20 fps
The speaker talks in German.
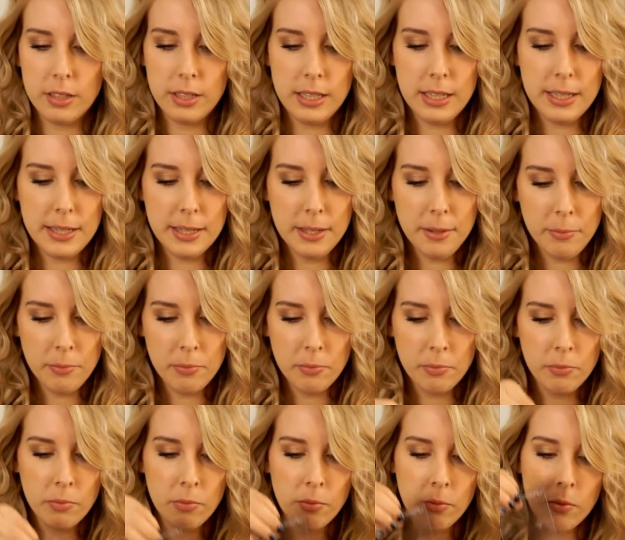Die hier.
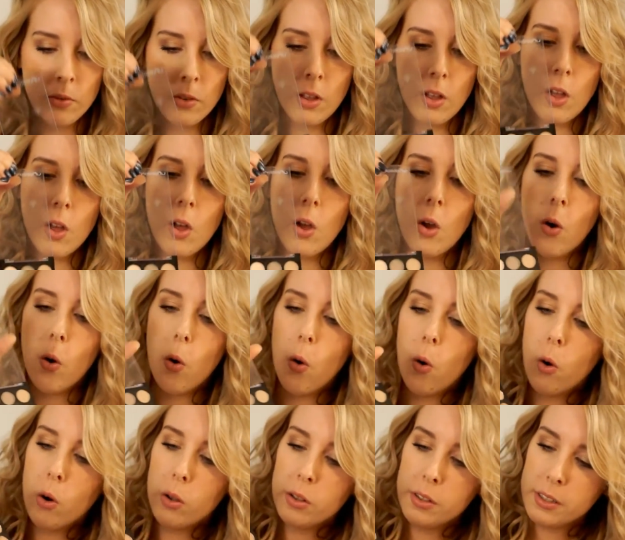
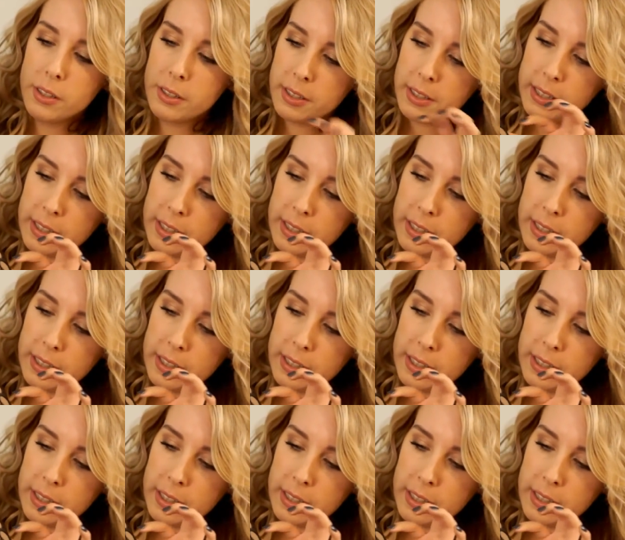Und